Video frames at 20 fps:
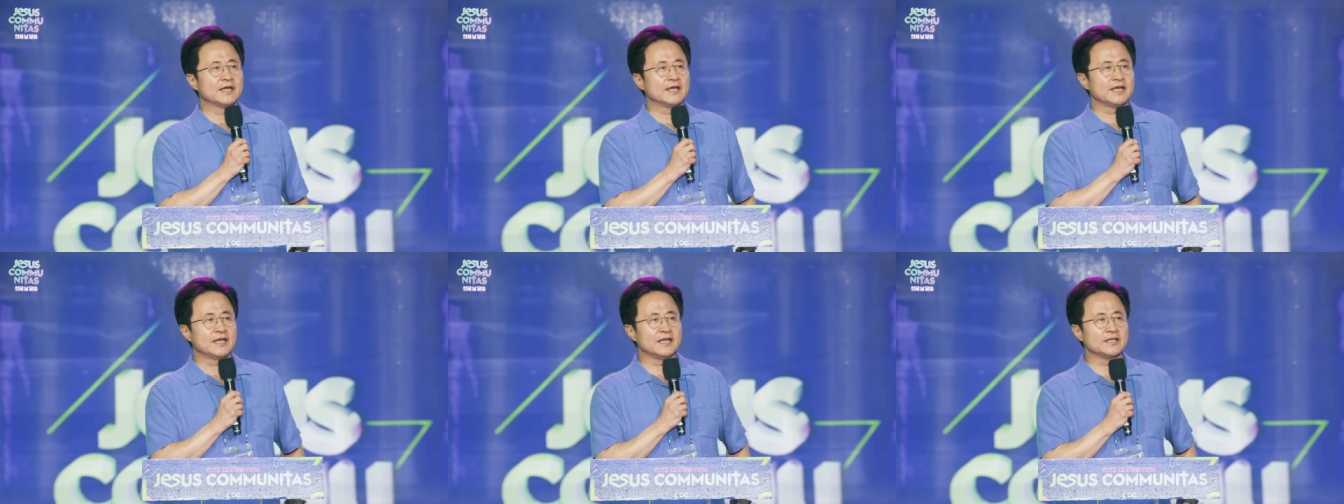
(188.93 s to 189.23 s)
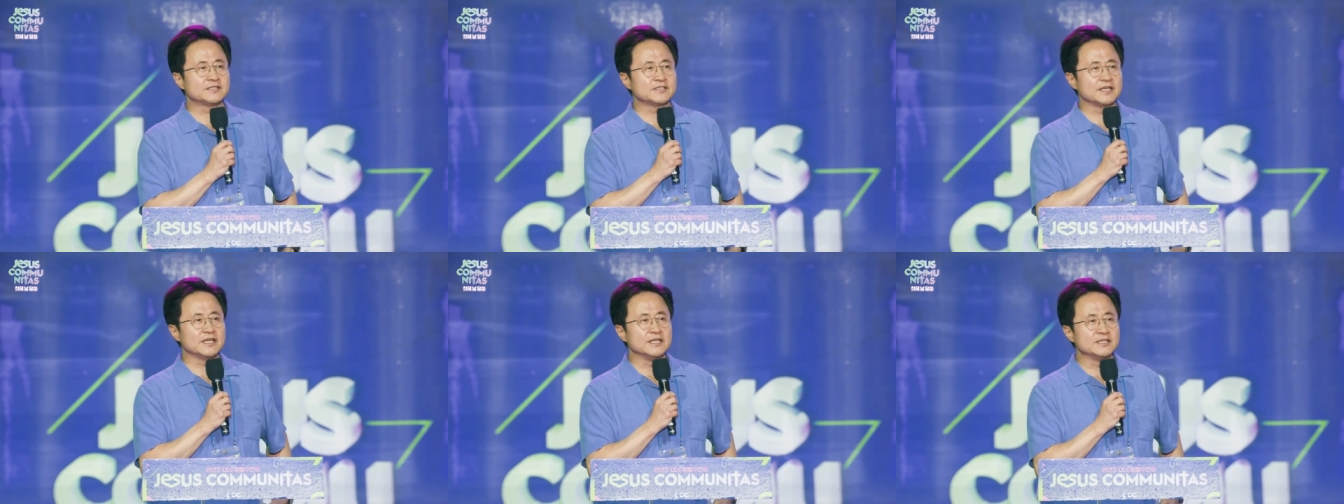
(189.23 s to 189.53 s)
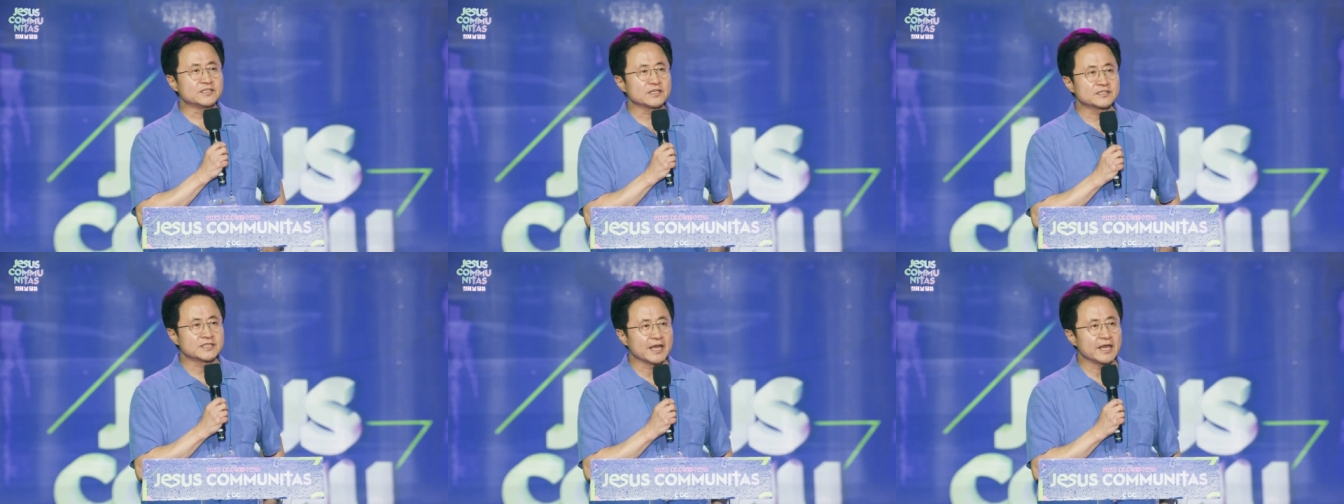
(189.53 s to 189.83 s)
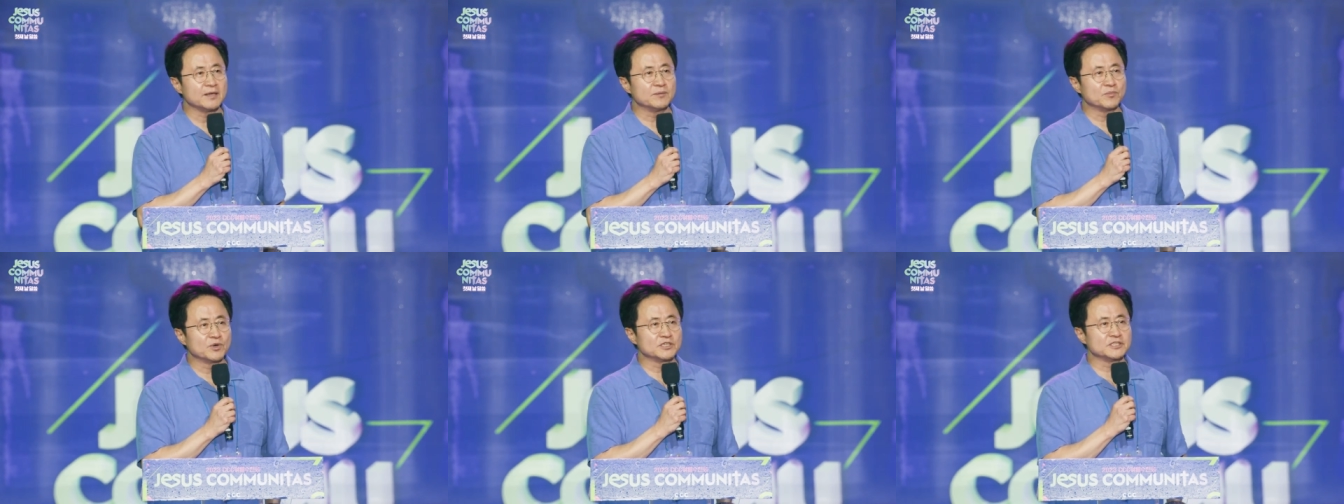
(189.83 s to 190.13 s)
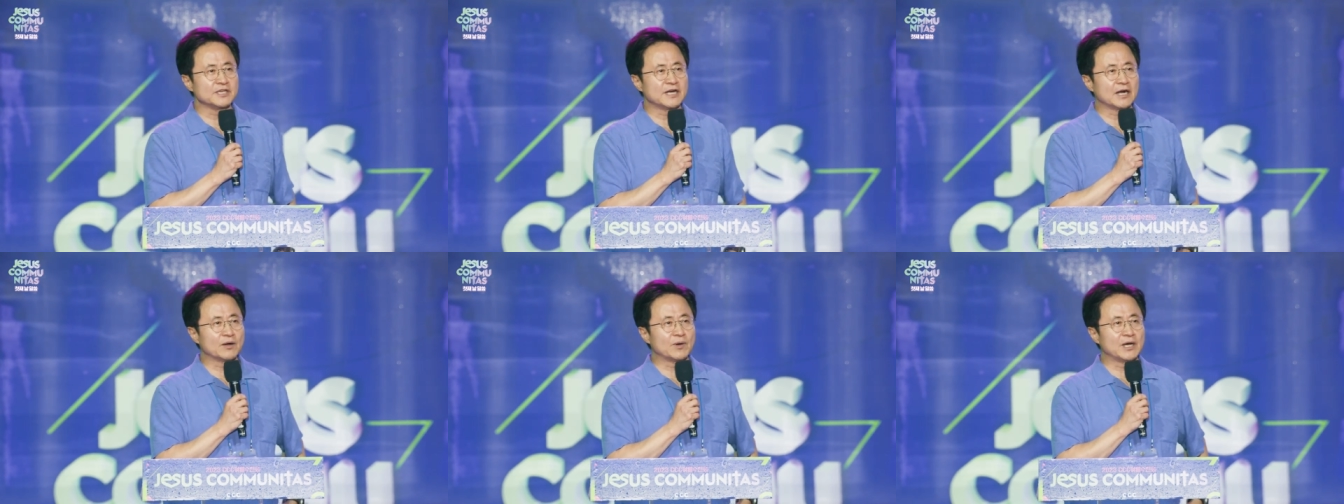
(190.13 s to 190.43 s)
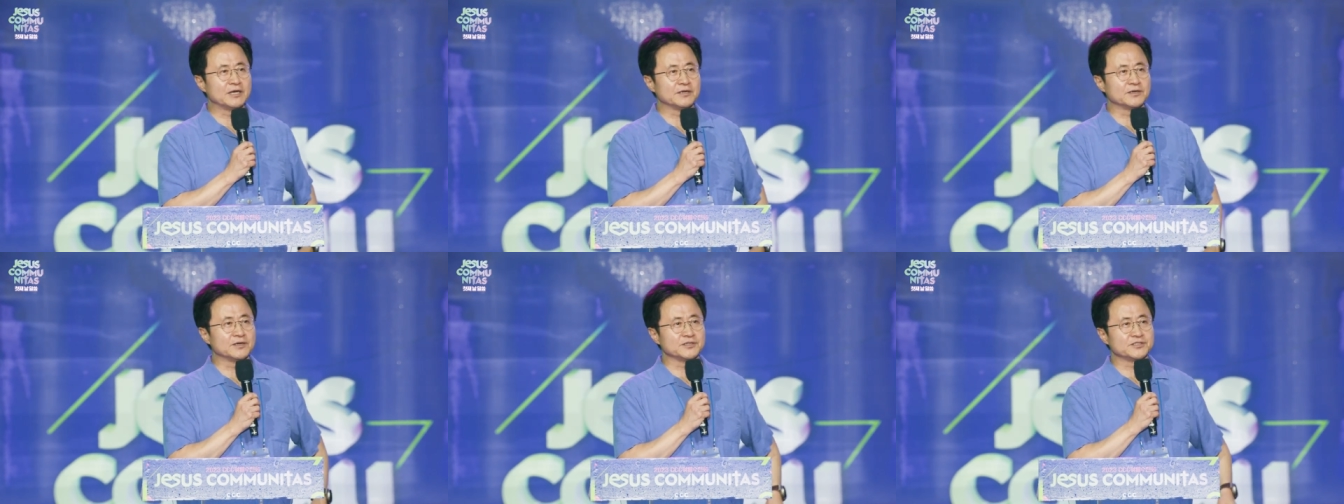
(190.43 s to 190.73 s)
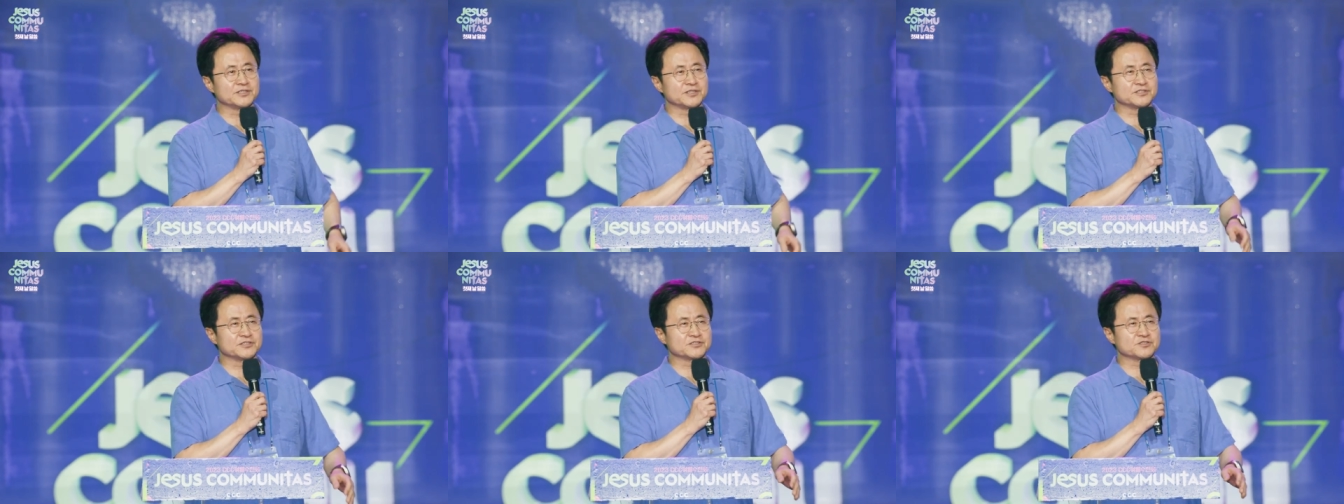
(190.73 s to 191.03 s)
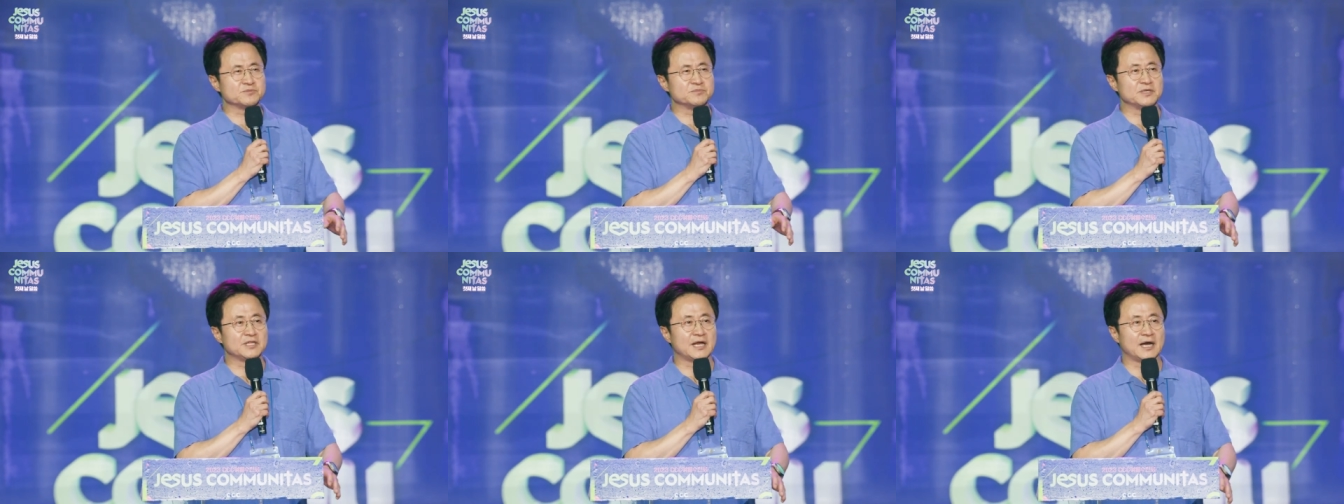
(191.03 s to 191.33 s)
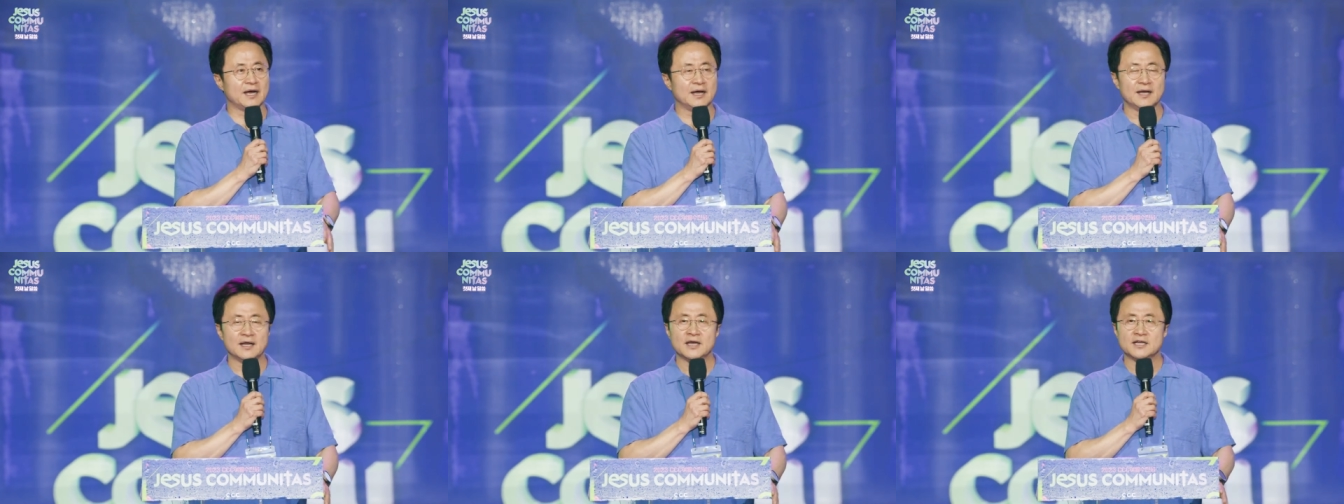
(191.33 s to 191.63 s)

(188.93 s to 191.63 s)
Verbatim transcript: 히트 인터테인먼트라고 하는 것이 있었습니다.